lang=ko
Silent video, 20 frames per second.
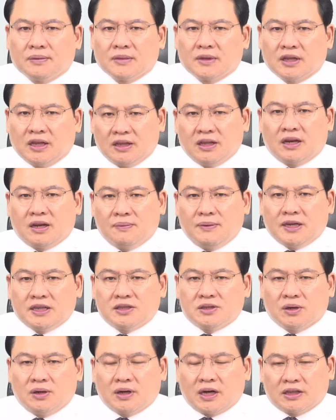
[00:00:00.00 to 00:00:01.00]
옛날에
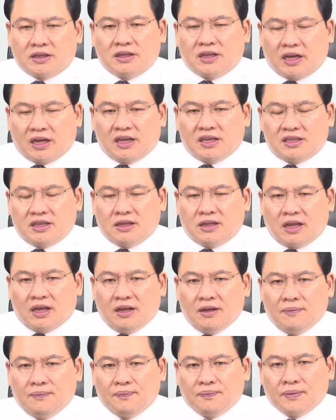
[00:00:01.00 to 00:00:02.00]
말이죠. 같은 당에 있을
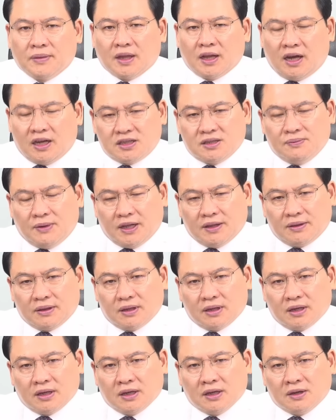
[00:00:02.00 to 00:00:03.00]
때. 하지만
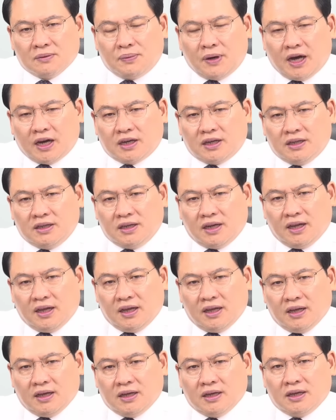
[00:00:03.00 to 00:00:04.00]

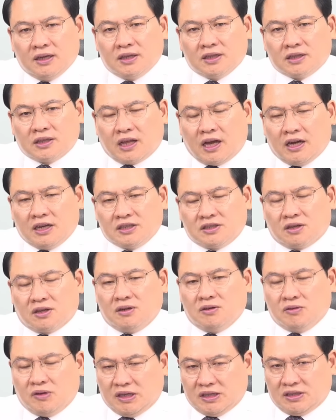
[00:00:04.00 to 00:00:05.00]
박근혜
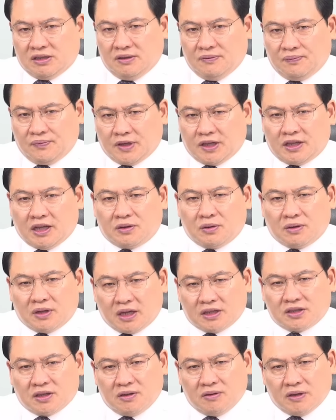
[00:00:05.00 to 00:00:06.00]
당선을 위해서 그러니까 대통령
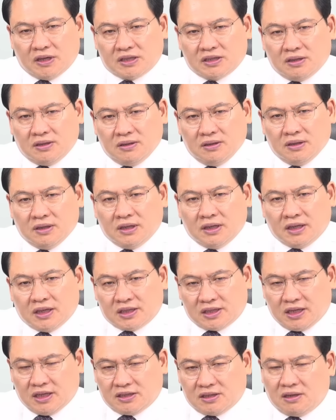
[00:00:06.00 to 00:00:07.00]
당선을 위해서
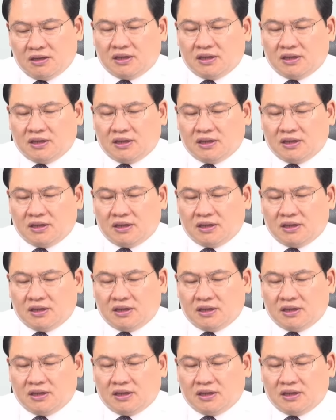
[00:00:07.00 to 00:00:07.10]
최선을